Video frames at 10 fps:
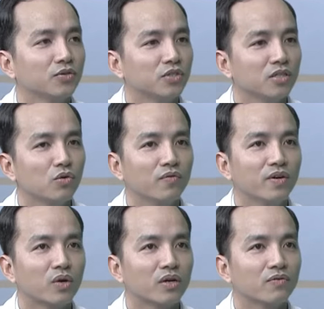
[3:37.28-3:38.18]
Triệu chứng của
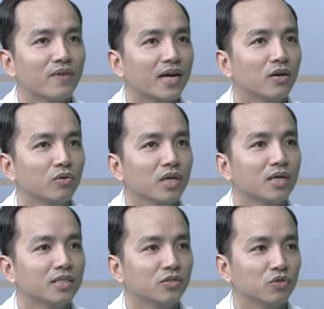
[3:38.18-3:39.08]
viêm quanh khớp vai đầu
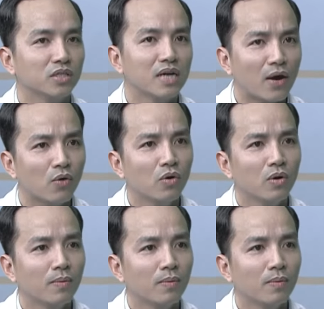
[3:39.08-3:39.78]
tiên là triệu chứng đau.